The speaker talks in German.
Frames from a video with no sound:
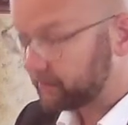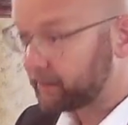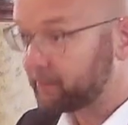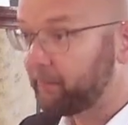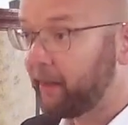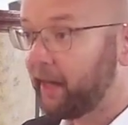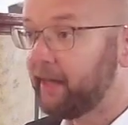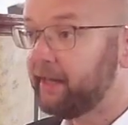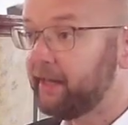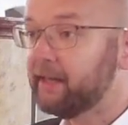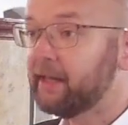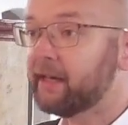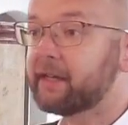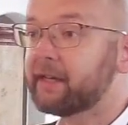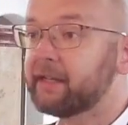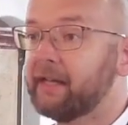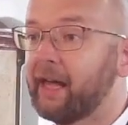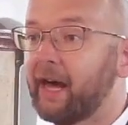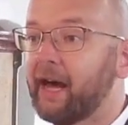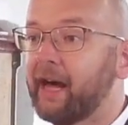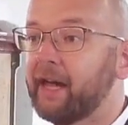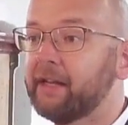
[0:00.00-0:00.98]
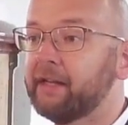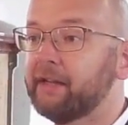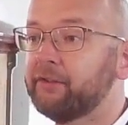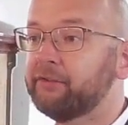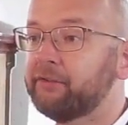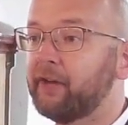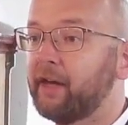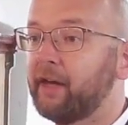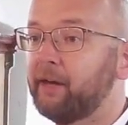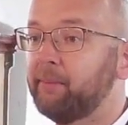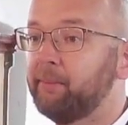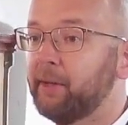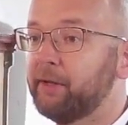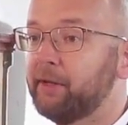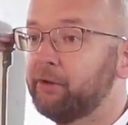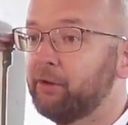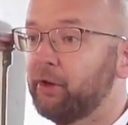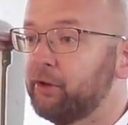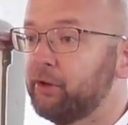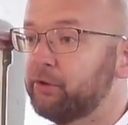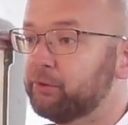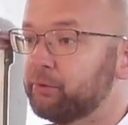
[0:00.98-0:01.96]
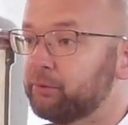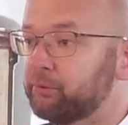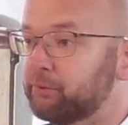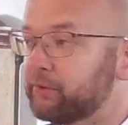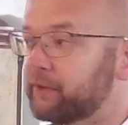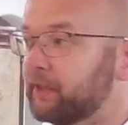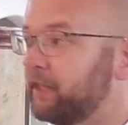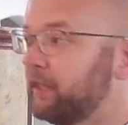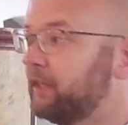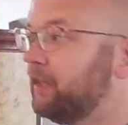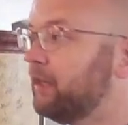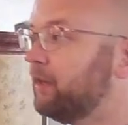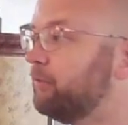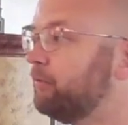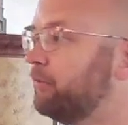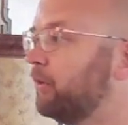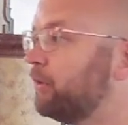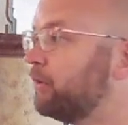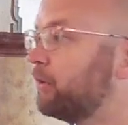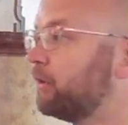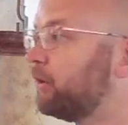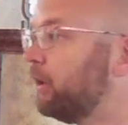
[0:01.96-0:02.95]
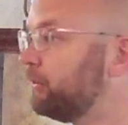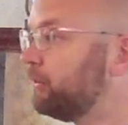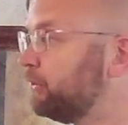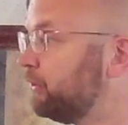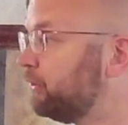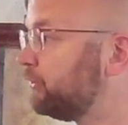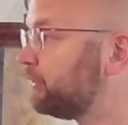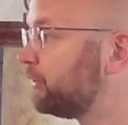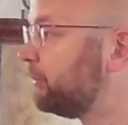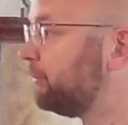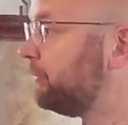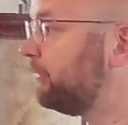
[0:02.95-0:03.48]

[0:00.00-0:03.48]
Gemeinde, Gnade sei mit euch und Frieden von Gott, unserem